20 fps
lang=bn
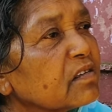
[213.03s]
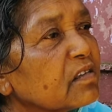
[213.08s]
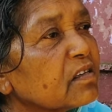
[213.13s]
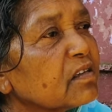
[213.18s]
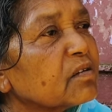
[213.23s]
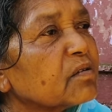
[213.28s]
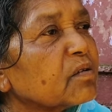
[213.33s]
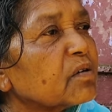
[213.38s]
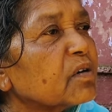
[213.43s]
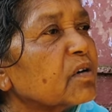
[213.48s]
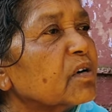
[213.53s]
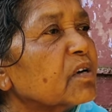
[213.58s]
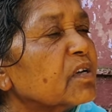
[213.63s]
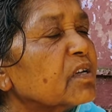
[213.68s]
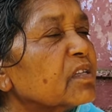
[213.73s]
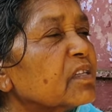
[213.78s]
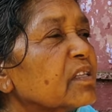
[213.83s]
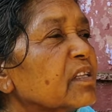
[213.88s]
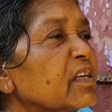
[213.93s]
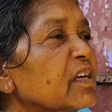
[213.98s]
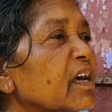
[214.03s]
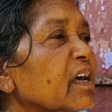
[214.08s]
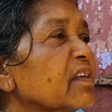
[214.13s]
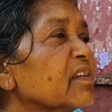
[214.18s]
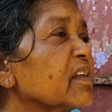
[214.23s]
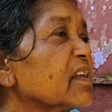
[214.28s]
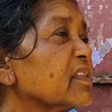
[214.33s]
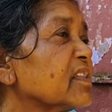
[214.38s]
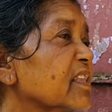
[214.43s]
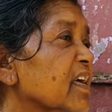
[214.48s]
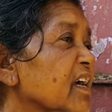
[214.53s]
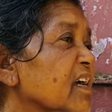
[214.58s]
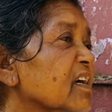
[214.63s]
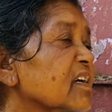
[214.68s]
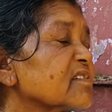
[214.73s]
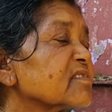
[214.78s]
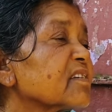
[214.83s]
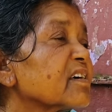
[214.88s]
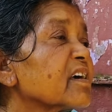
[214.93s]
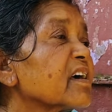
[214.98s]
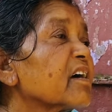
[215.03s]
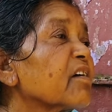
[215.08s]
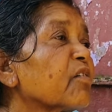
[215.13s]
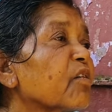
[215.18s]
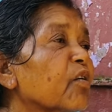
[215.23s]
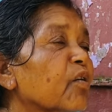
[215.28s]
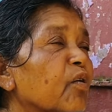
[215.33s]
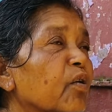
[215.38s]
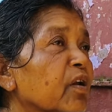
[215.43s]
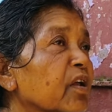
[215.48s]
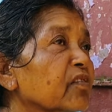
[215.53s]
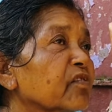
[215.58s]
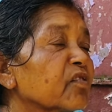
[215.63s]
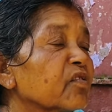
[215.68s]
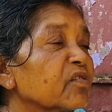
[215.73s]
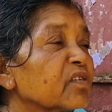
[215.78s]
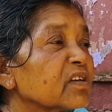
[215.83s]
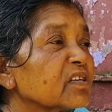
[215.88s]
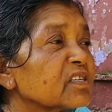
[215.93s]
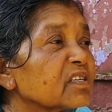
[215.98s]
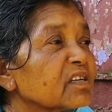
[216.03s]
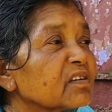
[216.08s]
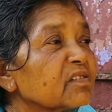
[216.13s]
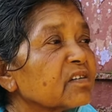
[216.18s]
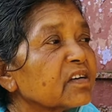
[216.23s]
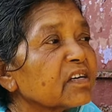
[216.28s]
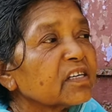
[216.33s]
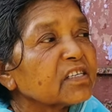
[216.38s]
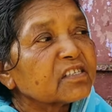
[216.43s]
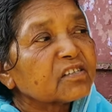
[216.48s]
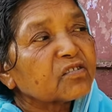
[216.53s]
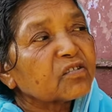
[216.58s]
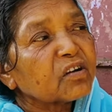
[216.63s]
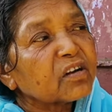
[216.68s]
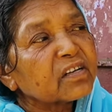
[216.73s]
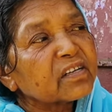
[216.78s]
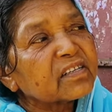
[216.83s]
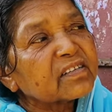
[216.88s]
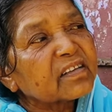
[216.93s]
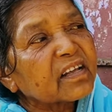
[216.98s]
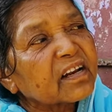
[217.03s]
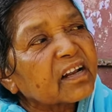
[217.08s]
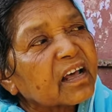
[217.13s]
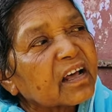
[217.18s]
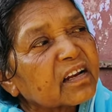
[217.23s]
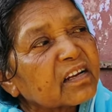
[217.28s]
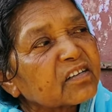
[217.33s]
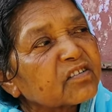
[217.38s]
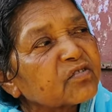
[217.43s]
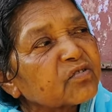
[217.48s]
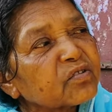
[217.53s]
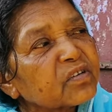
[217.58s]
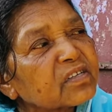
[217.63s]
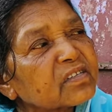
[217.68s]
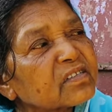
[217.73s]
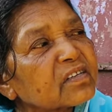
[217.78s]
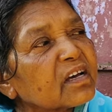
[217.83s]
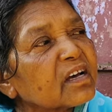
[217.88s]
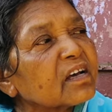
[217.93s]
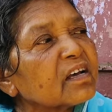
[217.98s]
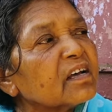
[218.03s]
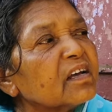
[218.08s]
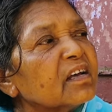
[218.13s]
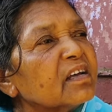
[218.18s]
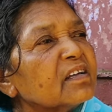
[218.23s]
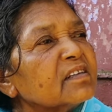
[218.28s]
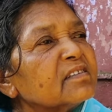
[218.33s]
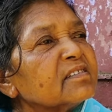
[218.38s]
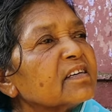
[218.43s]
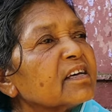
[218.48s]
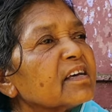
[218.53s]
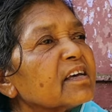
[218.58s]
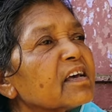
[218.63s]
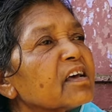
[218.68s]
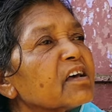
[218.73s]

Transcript: ছিল দিয়ে দেখে যে ওরা যখন এসেছিল নিজের কানে শুনেছে যে